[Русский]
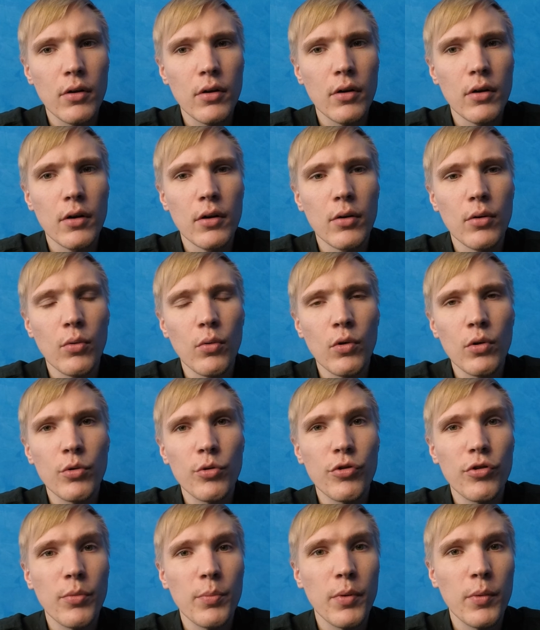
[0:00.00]
А, он
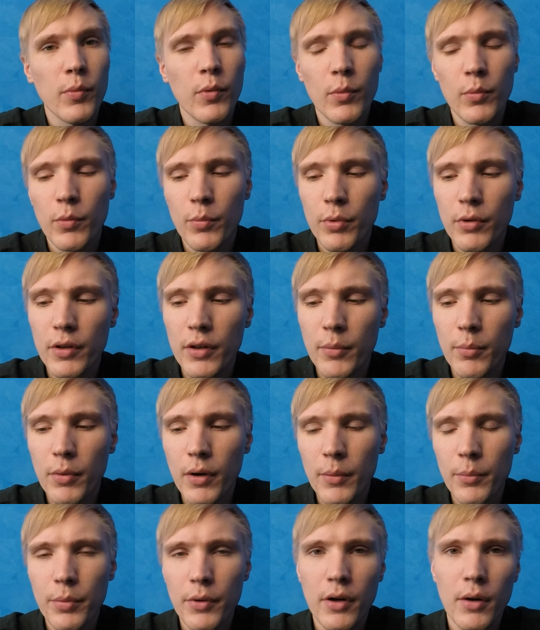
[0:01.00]
уже, по-моему, был не
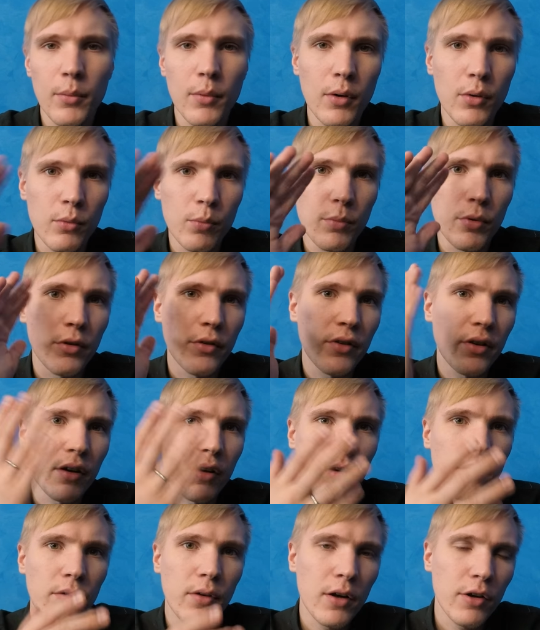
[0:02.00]
бампером, а он был
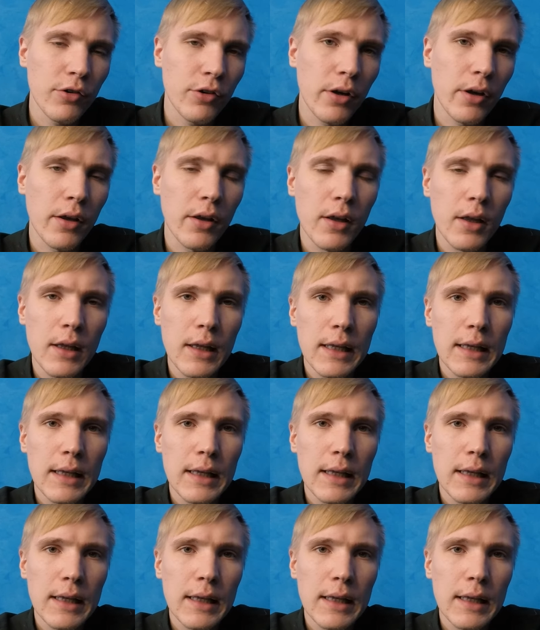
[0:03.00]
закрывашкой.